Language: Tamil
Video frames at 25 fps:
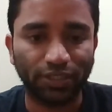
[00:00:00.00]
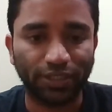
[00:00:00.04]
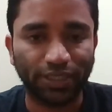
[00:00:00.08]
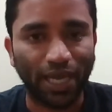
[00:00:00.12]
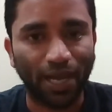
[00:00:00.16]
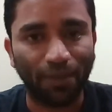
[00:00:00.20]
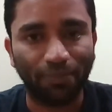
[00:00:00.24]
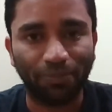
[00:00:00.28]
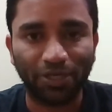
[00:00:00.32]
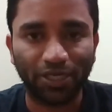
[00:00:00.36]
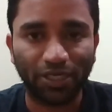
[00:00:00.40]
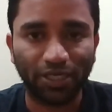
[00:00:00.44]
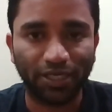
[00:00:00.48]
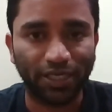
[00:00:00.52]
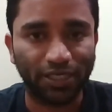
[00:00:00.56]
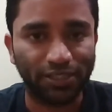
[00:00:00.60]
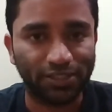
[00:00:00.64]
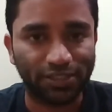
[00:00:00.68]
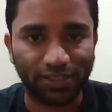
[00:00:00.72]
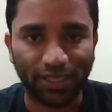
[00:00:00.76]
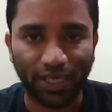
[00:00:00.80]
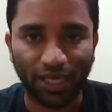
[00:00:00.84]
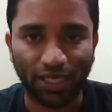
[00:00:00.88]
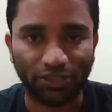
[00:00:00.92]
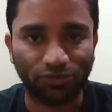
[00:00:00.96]
கேபிட்டல்
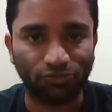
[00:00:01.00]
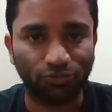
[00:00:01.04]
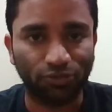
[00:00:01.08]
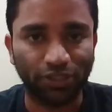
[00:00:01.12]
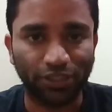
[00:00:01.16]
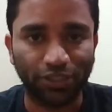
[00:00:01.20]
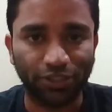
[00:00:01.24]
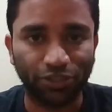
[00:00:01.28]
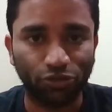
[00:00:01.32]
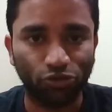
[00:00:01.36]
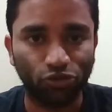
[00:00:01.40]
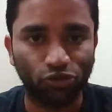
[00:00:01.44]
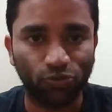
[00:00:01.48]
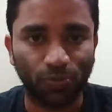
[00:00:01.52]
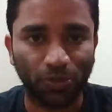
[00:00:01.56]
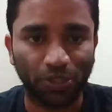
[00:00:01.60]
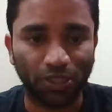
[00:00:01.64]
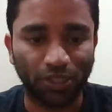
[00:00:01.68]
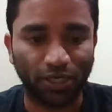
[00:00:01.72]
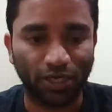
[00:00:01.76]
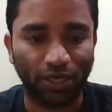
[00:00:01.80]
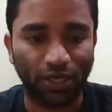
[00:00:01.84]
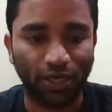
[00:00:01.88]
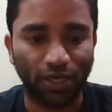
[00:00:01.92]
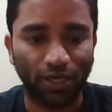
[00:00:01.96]
கெயின்ஸ் டேக்ஸ் வந்து இன்ட்ரடியூஸ்
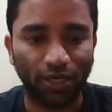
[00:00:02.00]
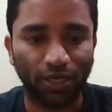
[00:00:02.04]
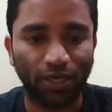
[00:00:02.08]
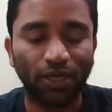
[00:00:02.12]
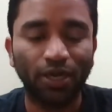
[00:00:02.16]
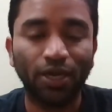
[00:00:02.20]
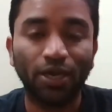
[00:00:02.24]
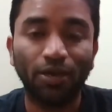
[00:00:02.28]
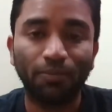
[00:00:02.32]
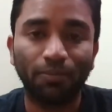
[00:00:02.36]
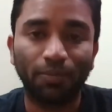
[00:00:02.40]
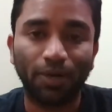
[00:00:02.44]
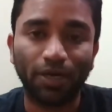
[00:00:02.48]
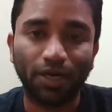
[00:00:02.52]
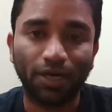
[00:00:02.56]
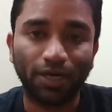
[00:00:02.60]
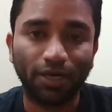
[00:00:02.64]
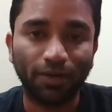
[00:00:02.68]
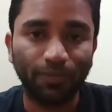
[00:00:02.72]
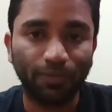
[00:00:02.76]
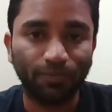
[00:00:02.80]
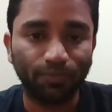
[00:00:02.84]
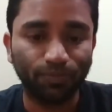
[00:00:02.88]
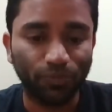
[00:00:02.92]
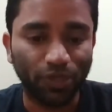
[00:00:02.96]
பண்ணியிருக்காங்க பட்
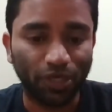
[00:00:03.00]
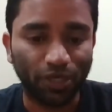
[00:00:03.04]
ஆனால்